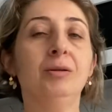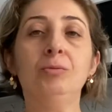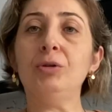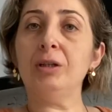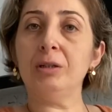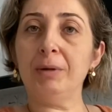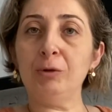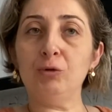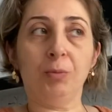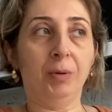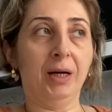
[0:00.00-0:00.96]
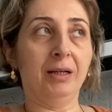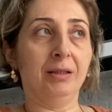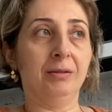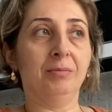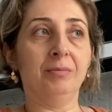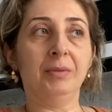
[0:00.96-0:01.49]
Buraları ben
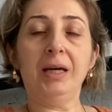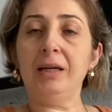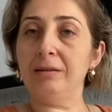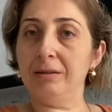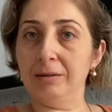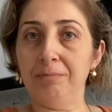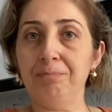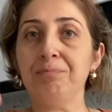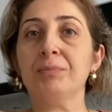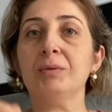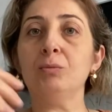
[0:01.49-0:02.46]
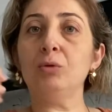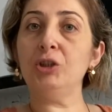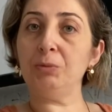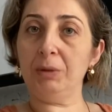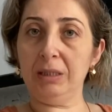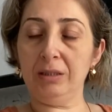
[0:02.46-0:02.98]
toparladım, ettim.
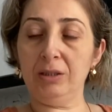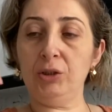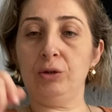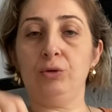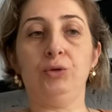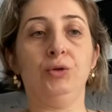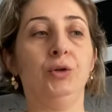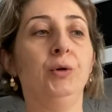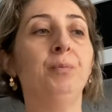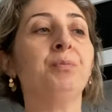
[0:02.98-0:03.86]
Bulaşık makinesi çalışıyor.